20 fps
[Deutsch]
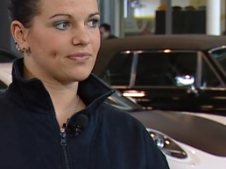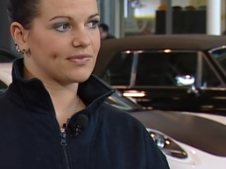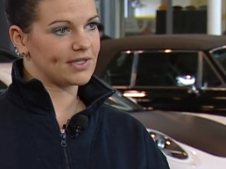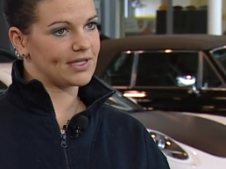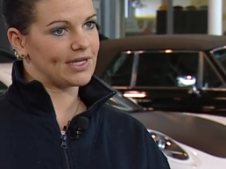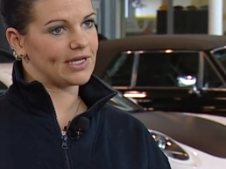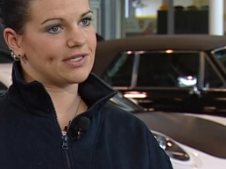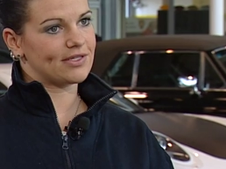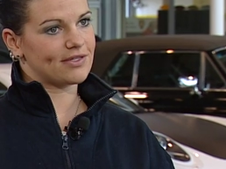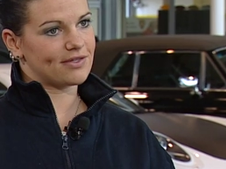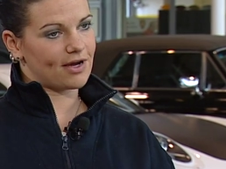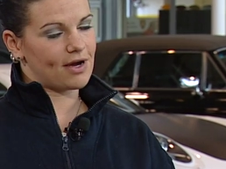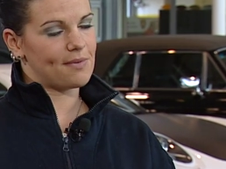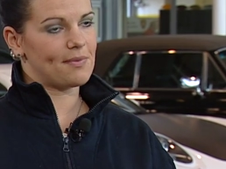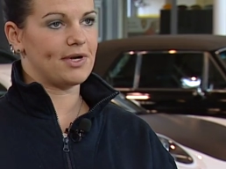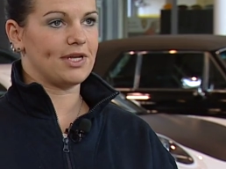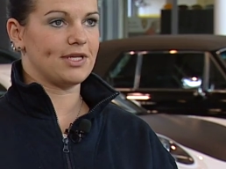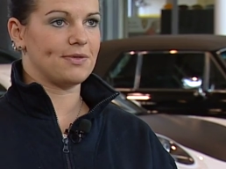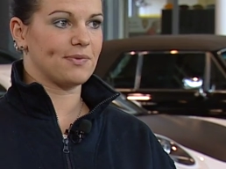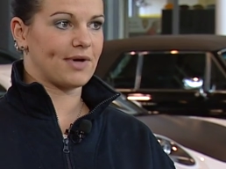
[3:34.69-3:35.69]
Jetzt
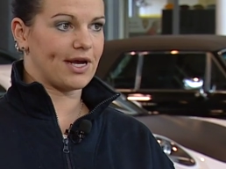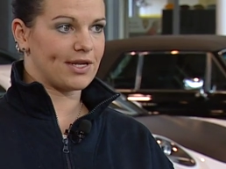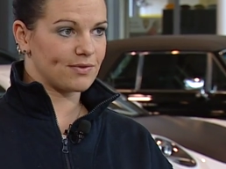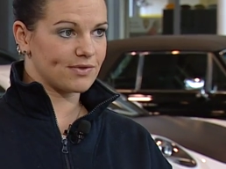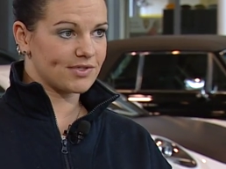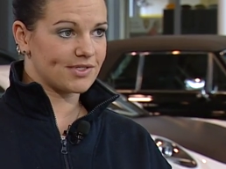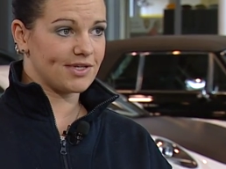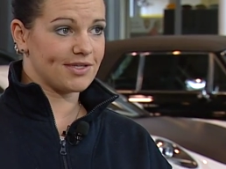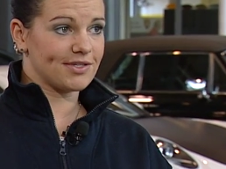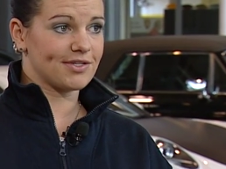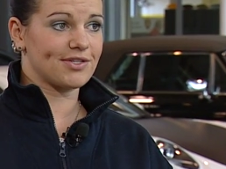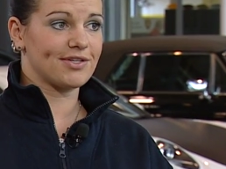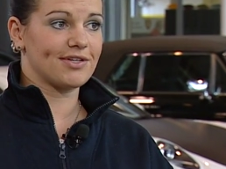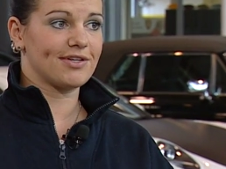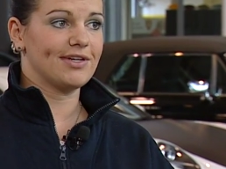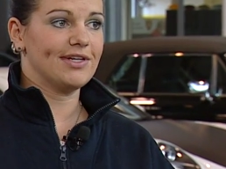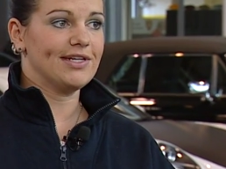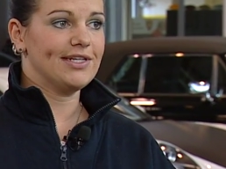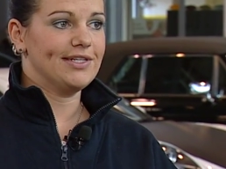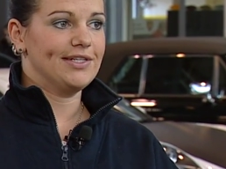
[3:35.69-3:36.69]
arbeite ich im Rettungsdienst.
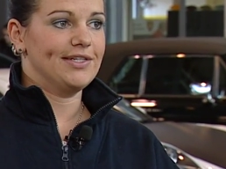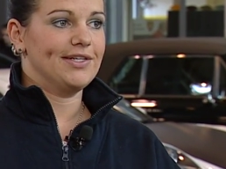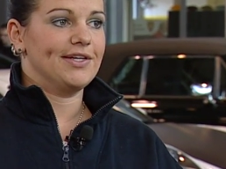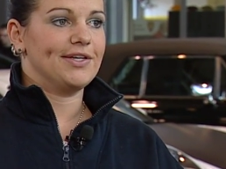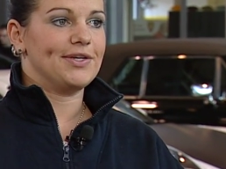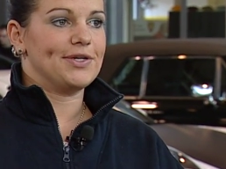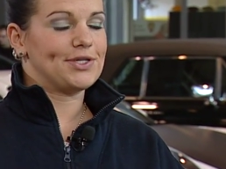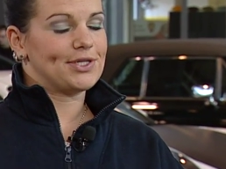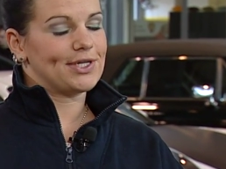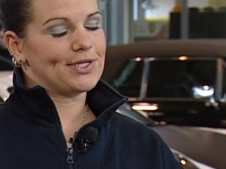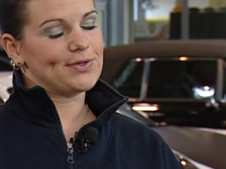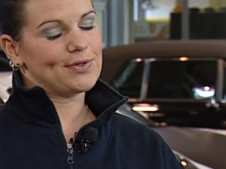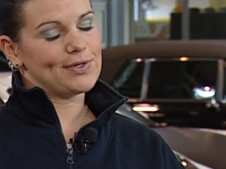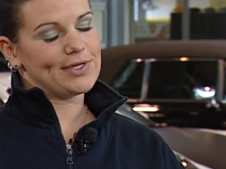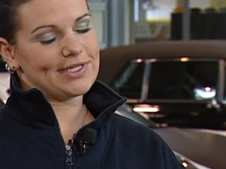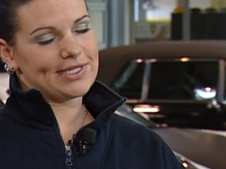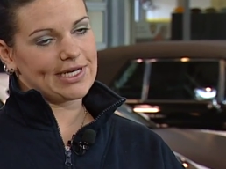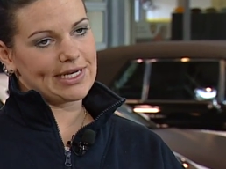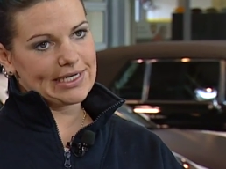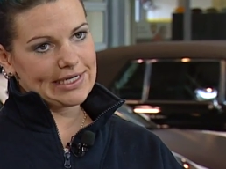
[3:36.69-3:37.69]
Mhm. Ist
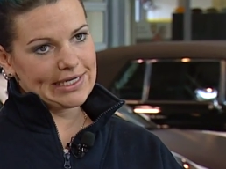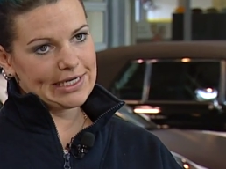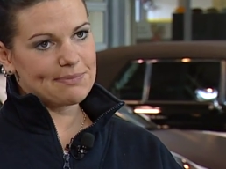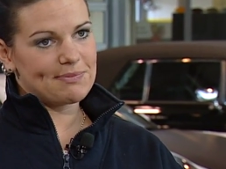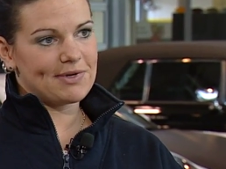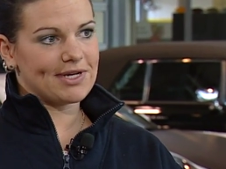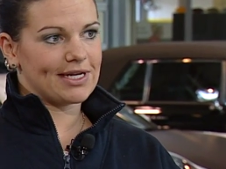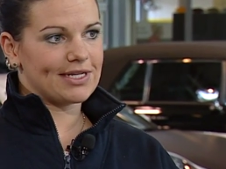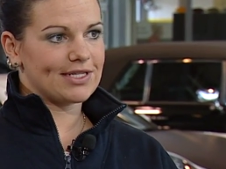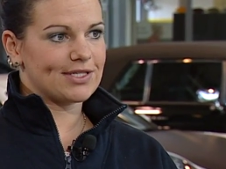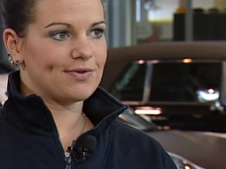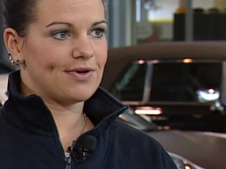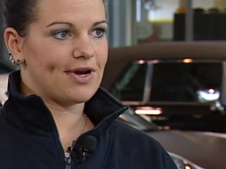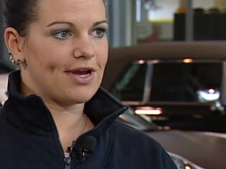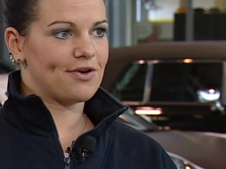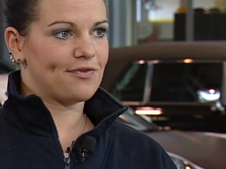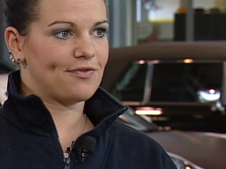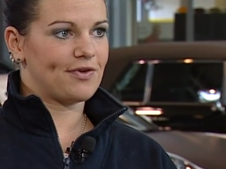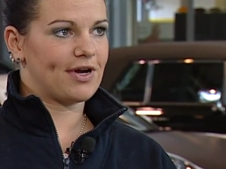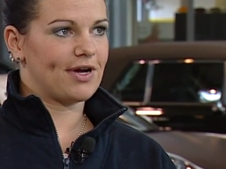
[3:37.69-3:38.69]
natürlich dann nicht mehr ganz so
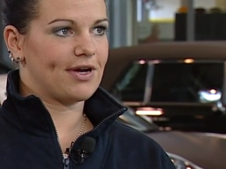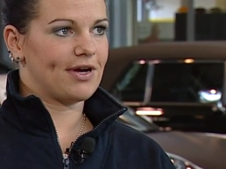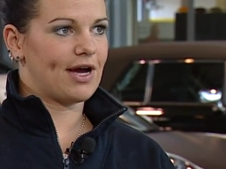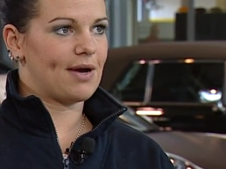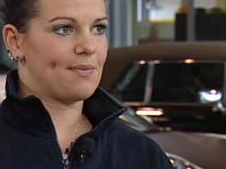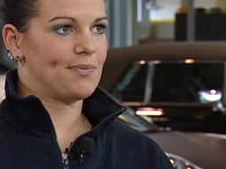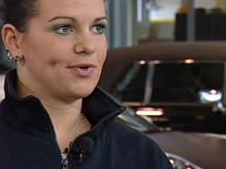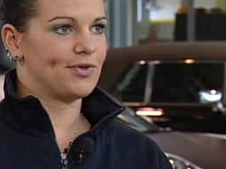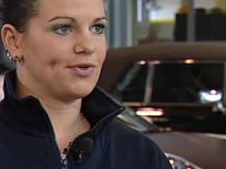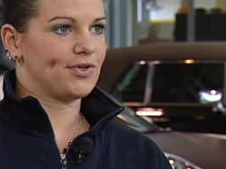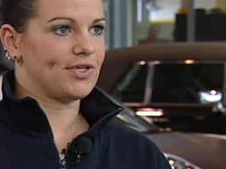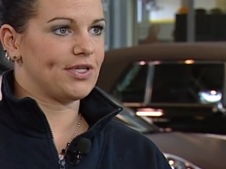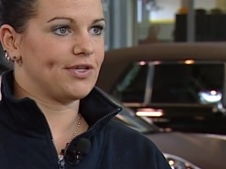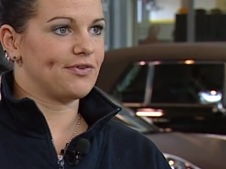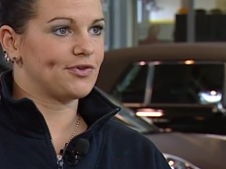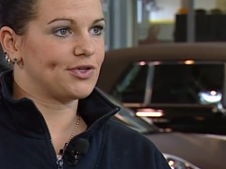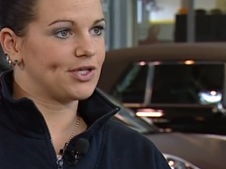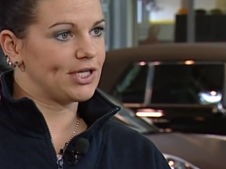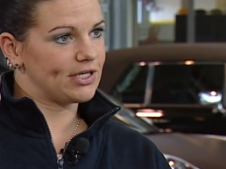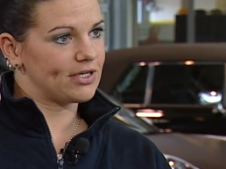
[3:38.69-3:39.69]
einfach, aber durch die
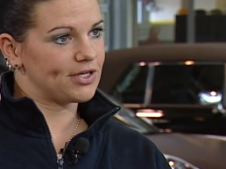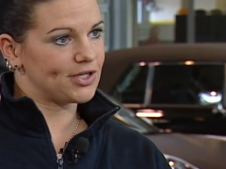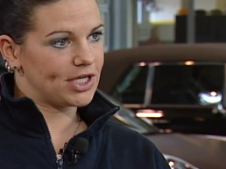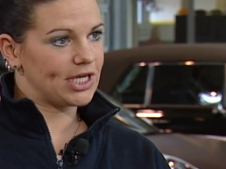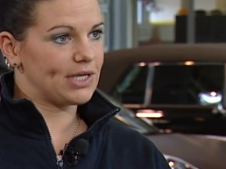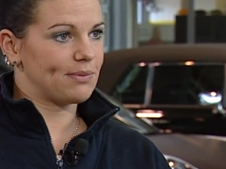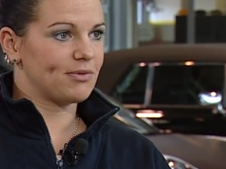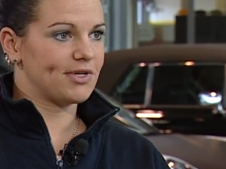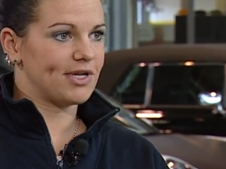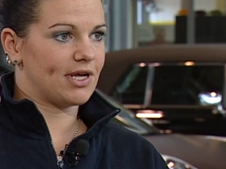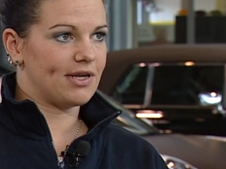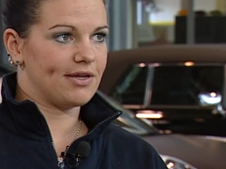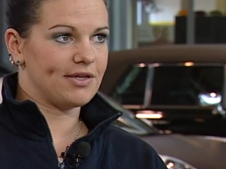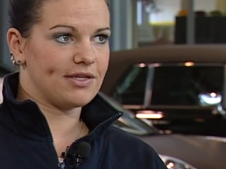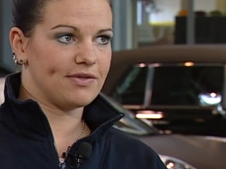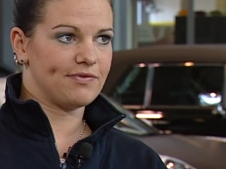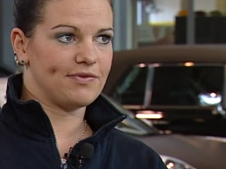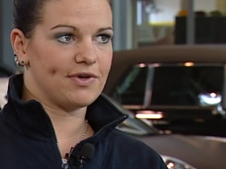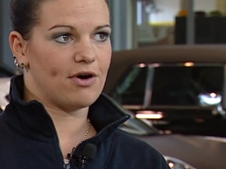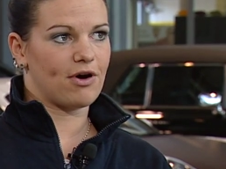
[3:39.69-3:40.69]
verschiedenen Schichtmodelle,
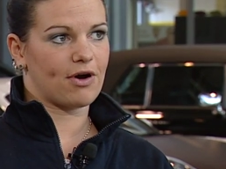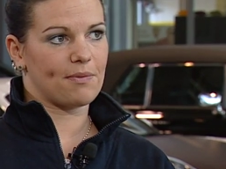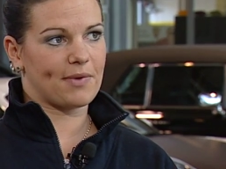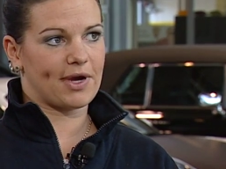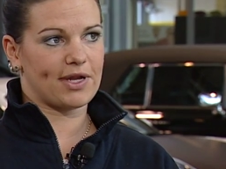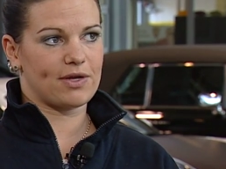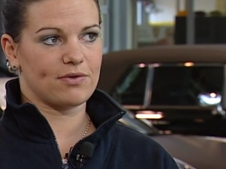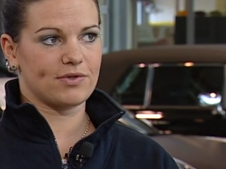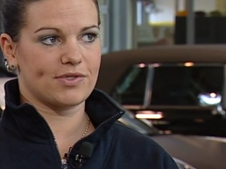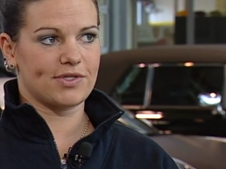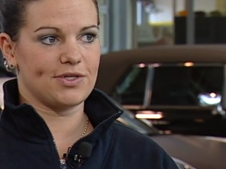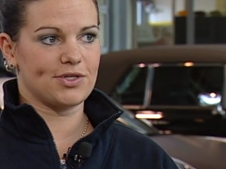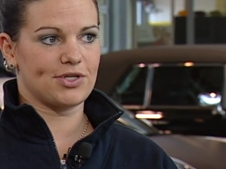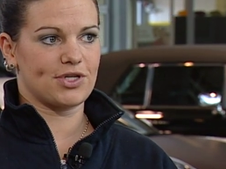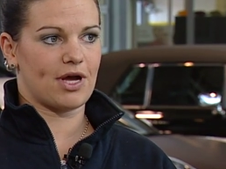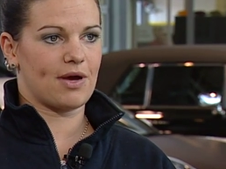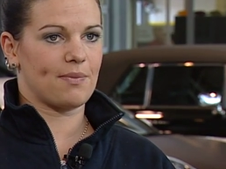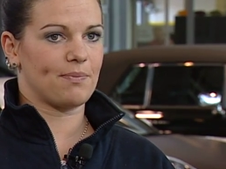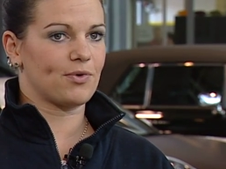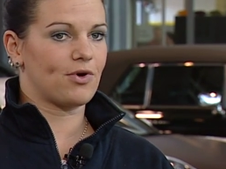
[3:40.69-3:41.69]
die wir auch im Rettungsdienst
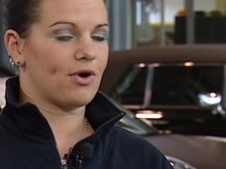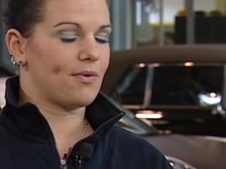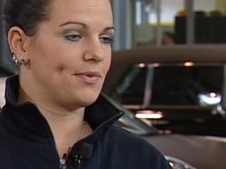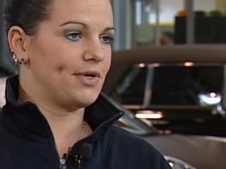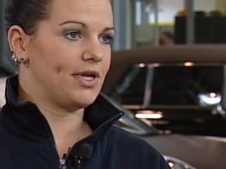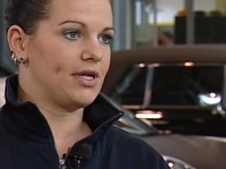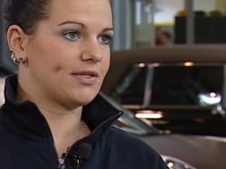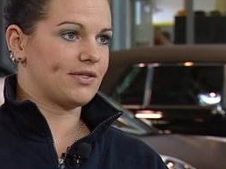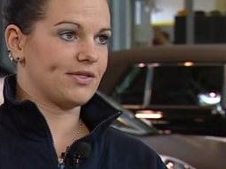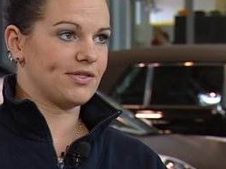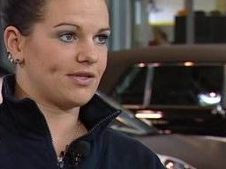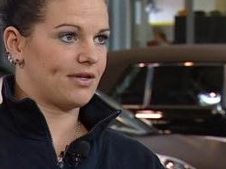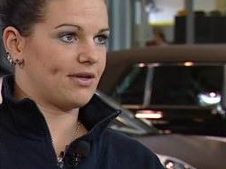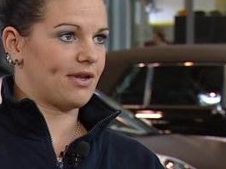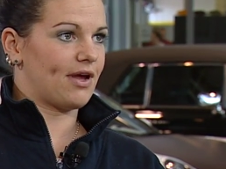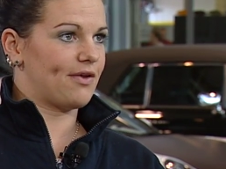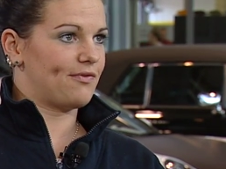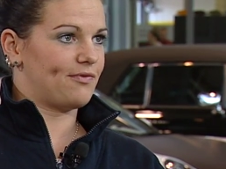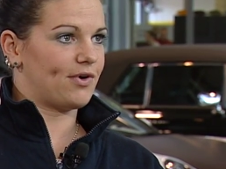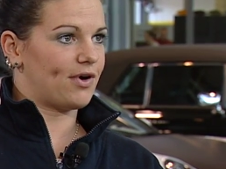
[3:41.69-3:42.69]
haben, kombiniert sich dann
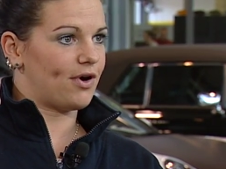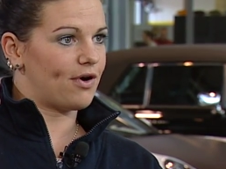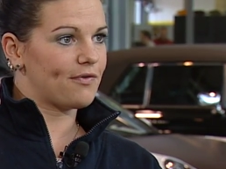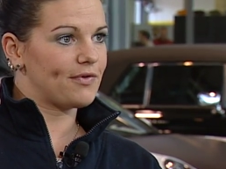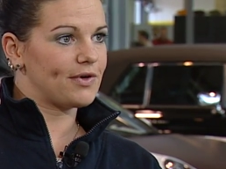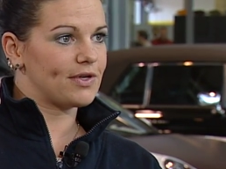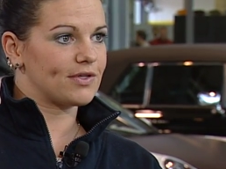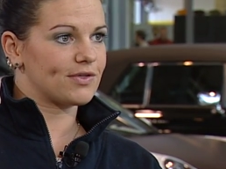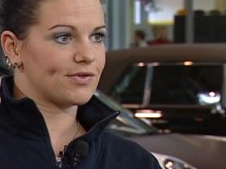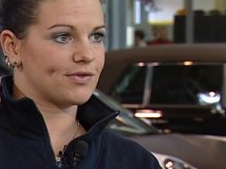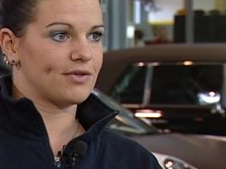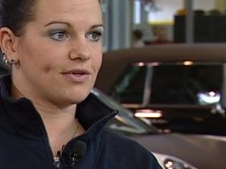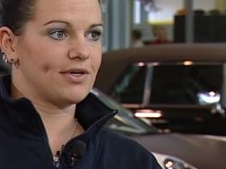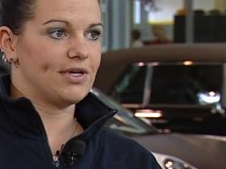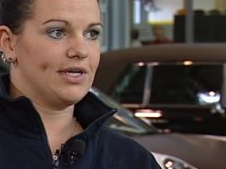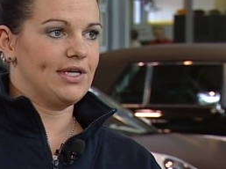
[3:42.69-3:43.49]
einfach auch wieder so.